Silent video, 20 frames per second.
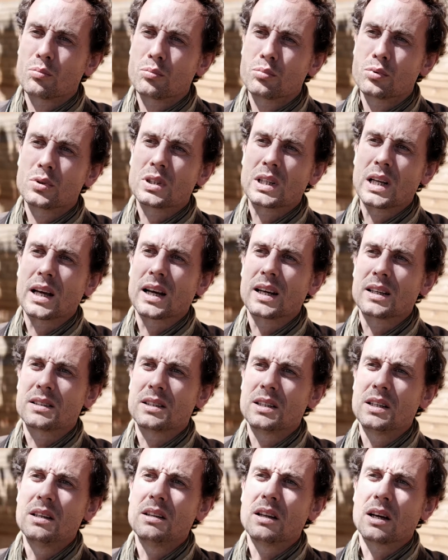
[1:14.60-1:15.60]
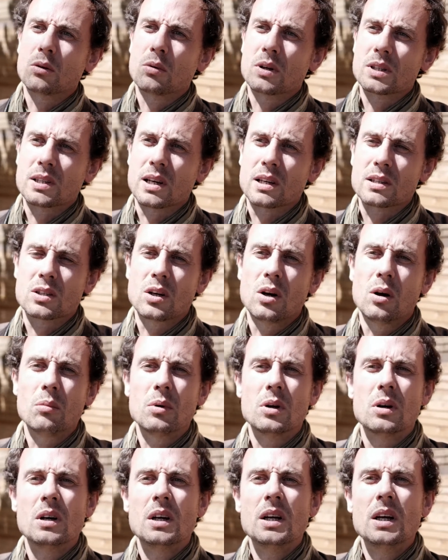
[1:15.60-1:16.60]
poussent les racines, à quoi ça
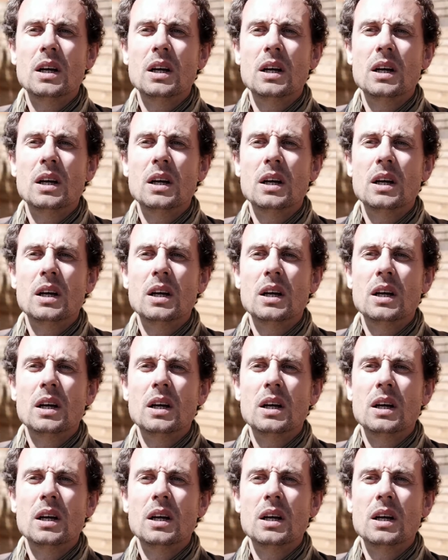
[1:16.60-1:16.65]
ressemble,